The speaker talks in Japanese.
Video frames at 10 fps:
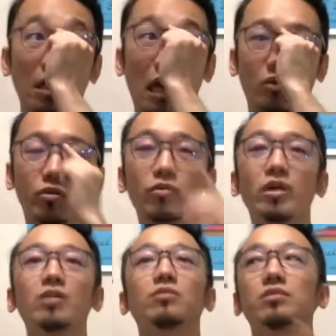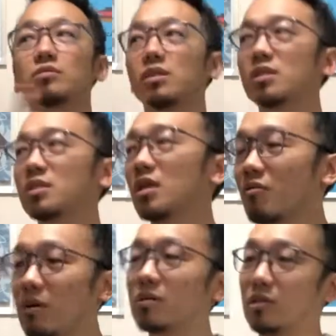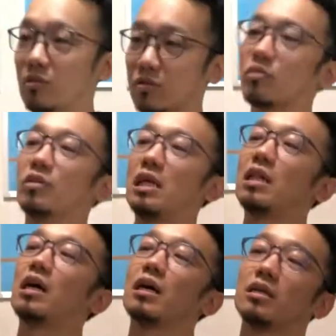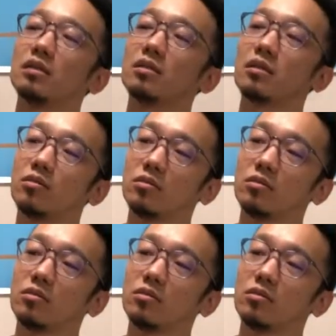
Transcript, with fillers: あ、あの表現の不自由展自体は一つの展覧会なんですけど、